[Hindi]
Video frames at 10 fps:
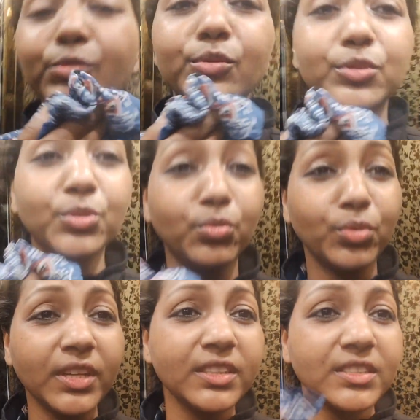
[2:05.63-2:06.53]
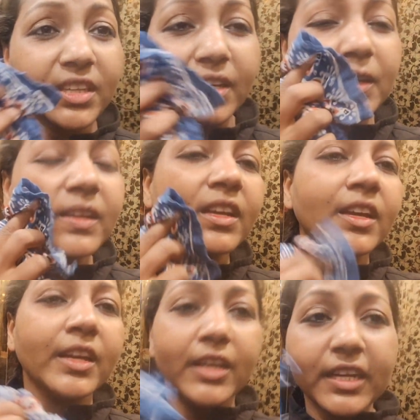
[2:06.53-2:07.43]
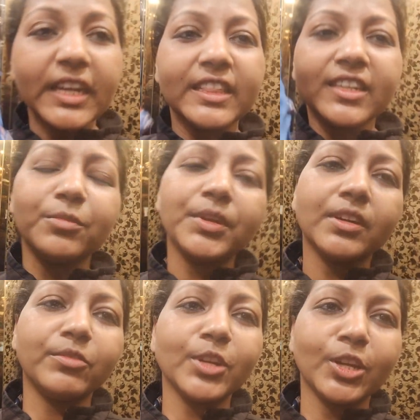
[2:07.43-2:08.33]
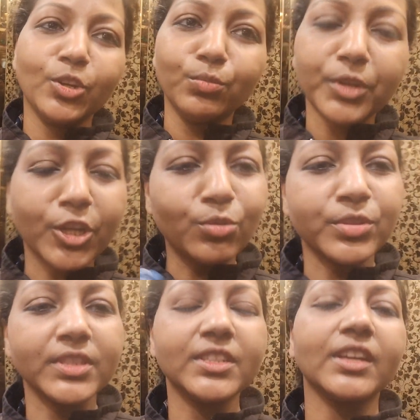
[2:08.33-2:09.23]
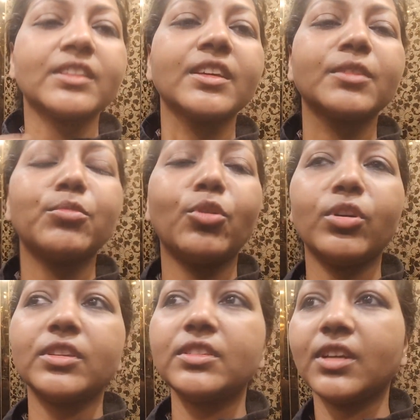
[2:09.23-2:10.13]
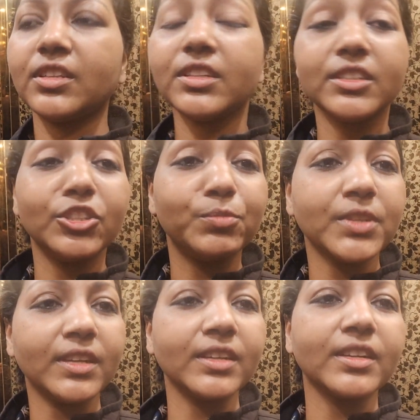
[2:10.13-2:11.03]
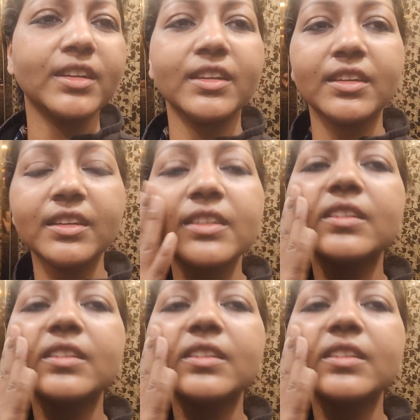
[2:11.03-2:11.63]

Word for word: वो स्कूटी से कितना भी कवर कर लो मिट्टी घुस ही जाता है बहुत ही ज़्यादा अजीब सा लग रहा है